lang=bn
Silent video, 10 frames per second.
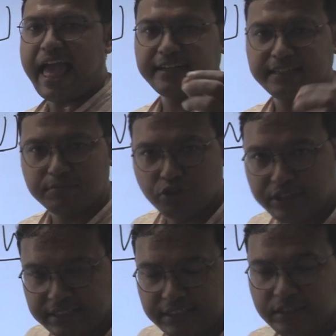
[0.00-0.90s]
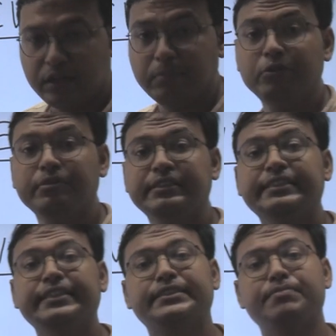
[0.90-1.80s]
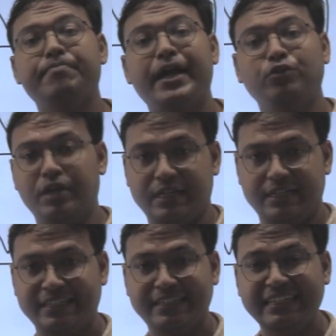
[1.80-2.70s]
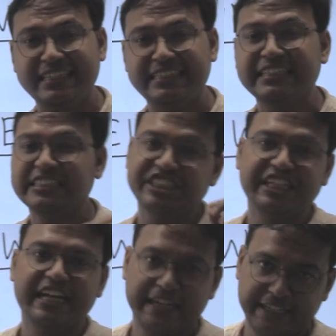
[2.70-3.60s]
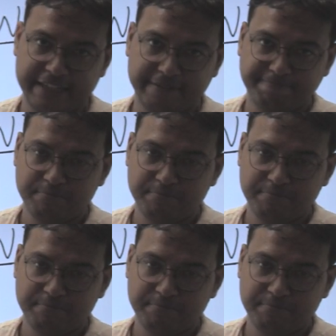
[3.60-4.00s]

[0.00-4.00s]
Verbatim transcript: একটা বই ডব্লিউবিসিএস ম্যানুয়াল নিতিন সিংহানিয়ার